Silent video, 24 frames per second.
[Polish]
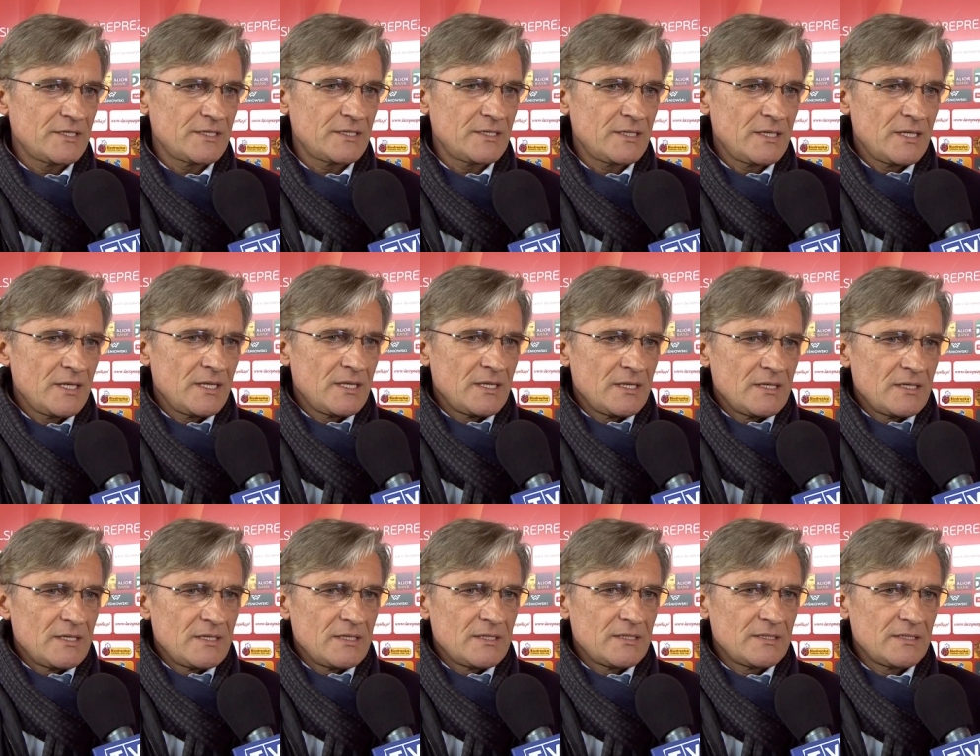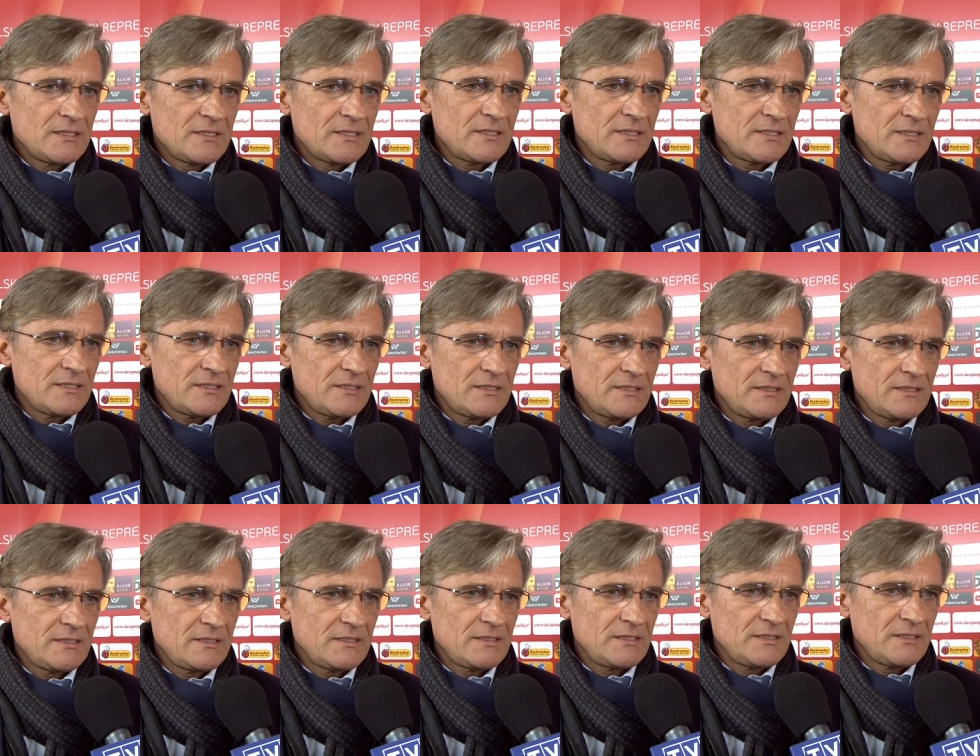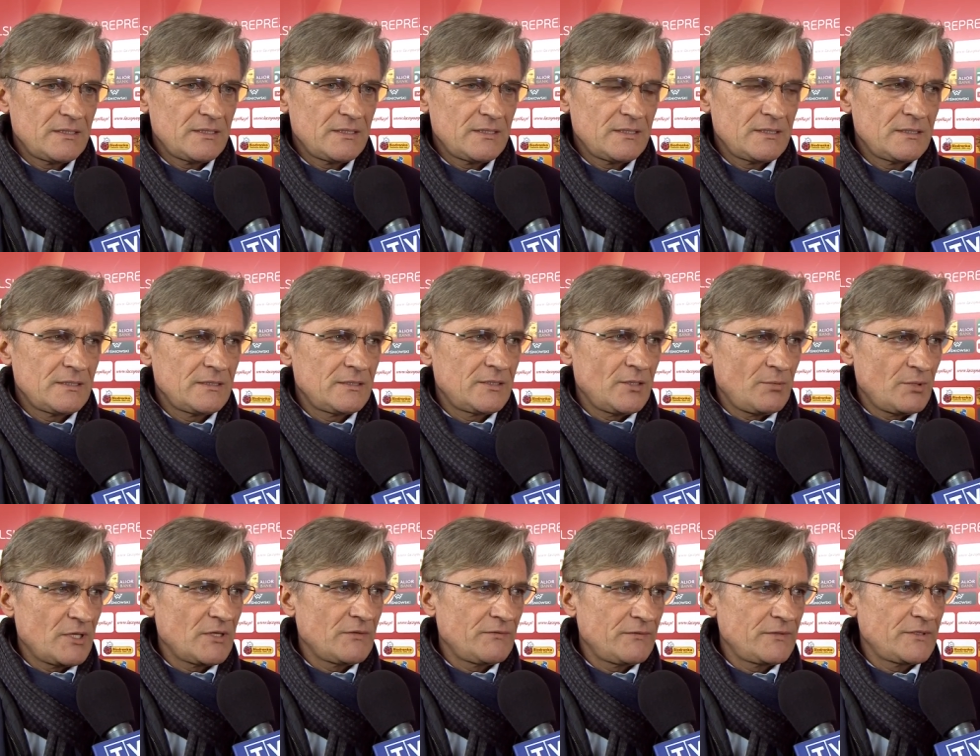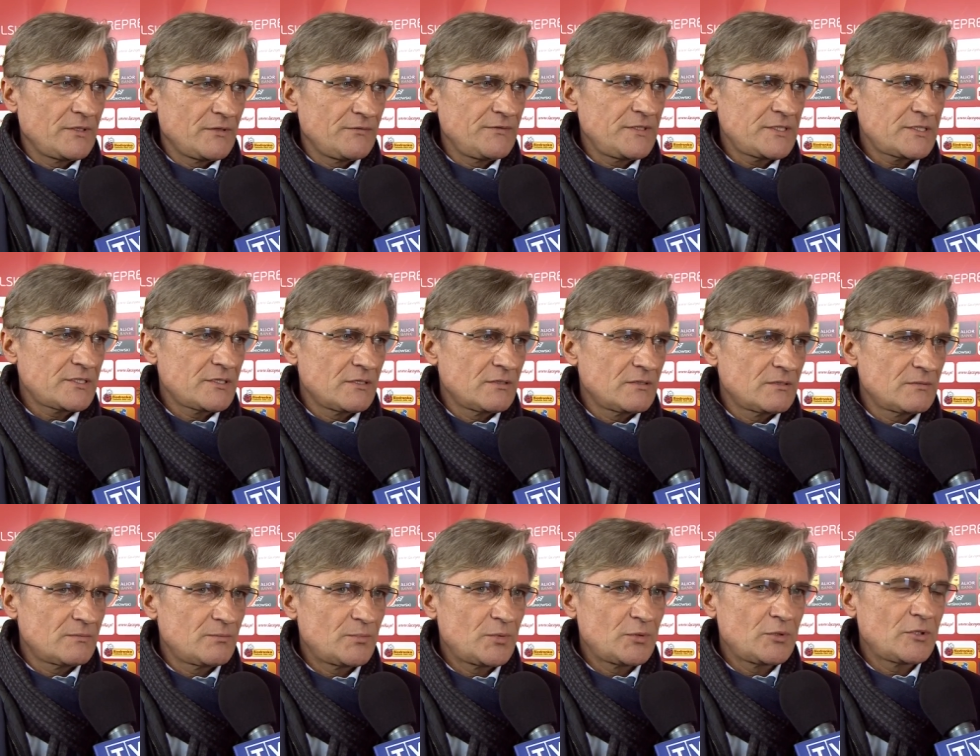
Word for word: e, i dobre widowisko.